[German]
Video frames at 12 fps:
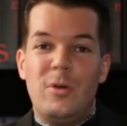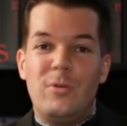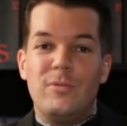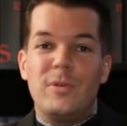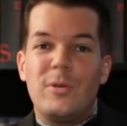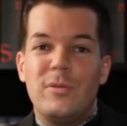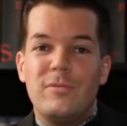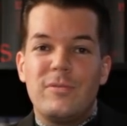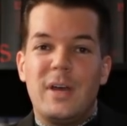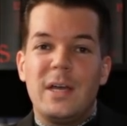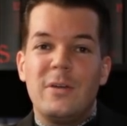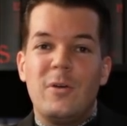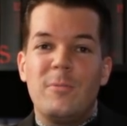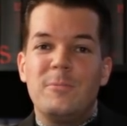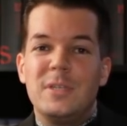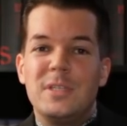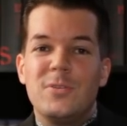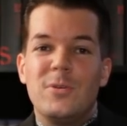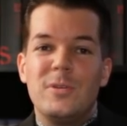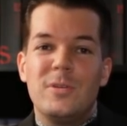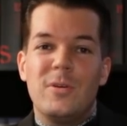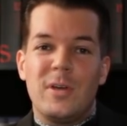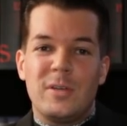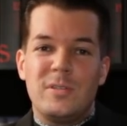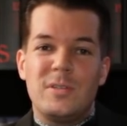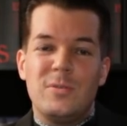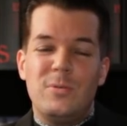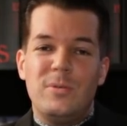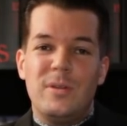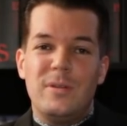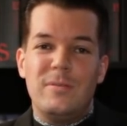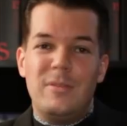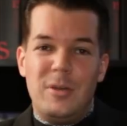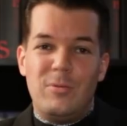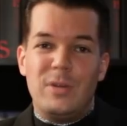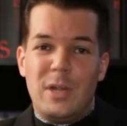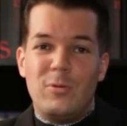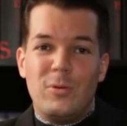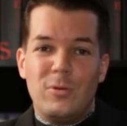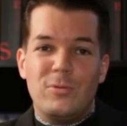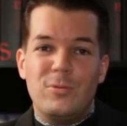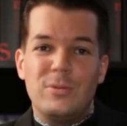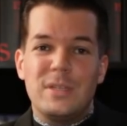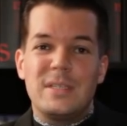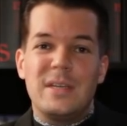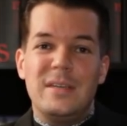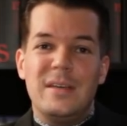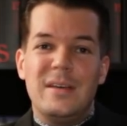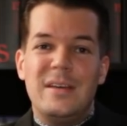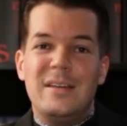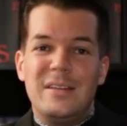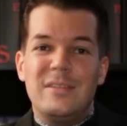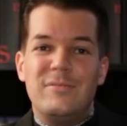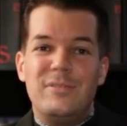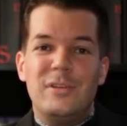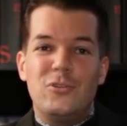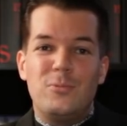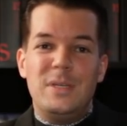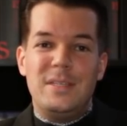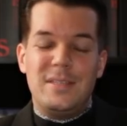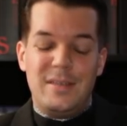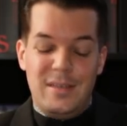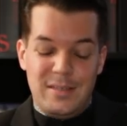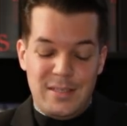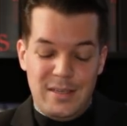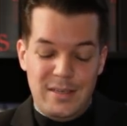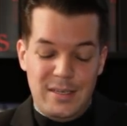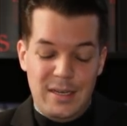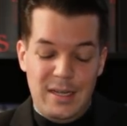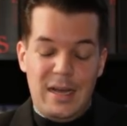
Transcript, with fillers: Und wir können fragen, ob nicht solche Aktionen, und Adorno tut das ja hier, nicht viel spießiger sind,